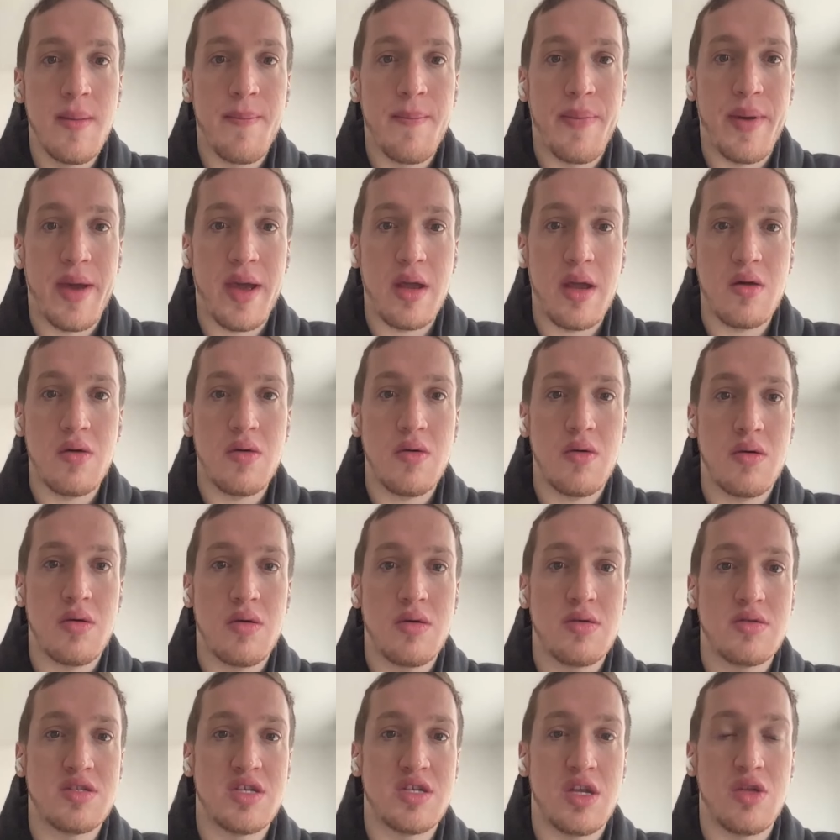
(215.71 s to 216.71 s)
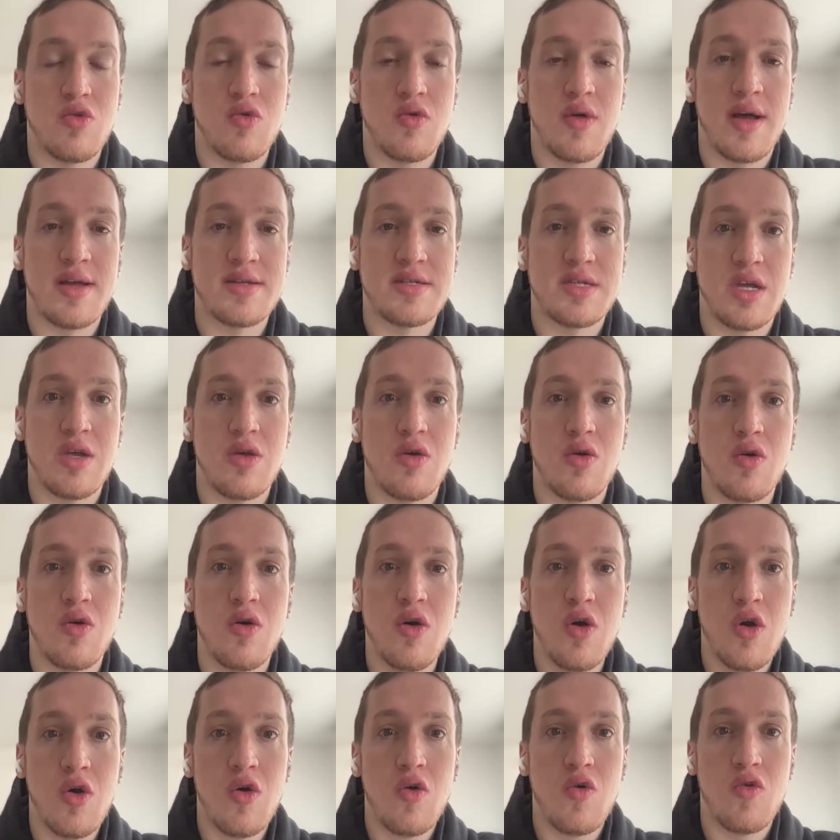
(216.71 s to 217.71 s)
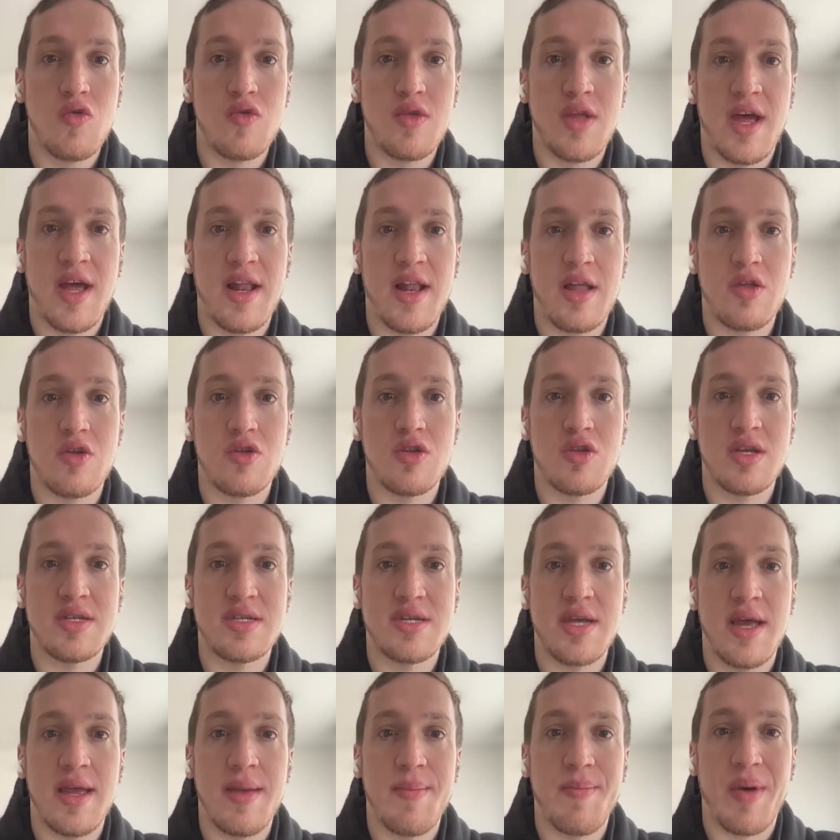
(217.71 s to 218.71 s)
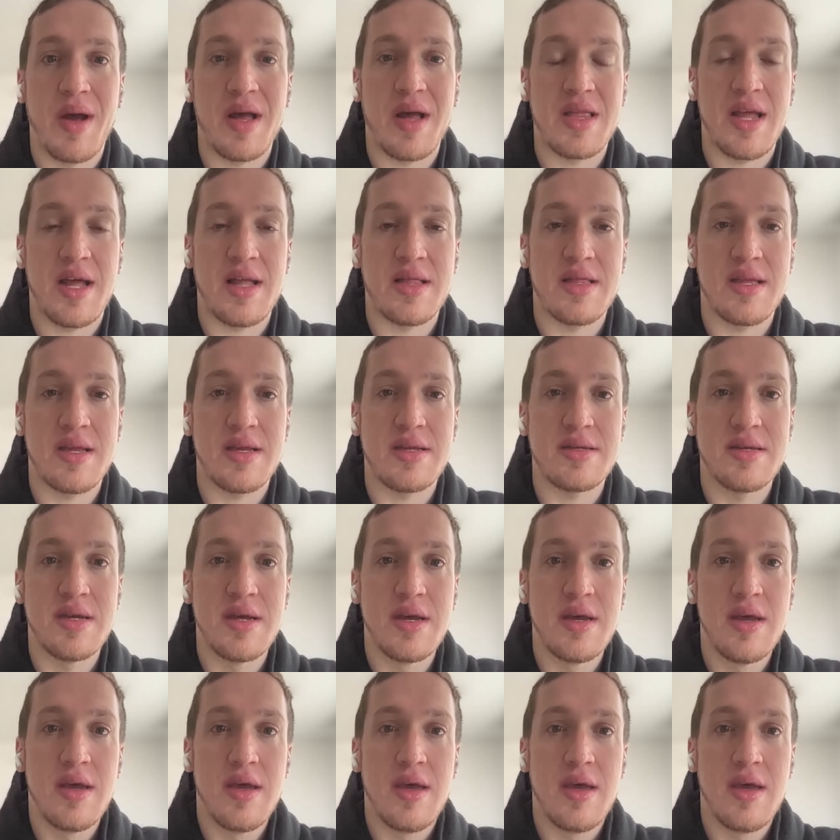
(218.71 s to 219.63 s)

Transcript: pero sin duda ha sido una de las noticias impactantes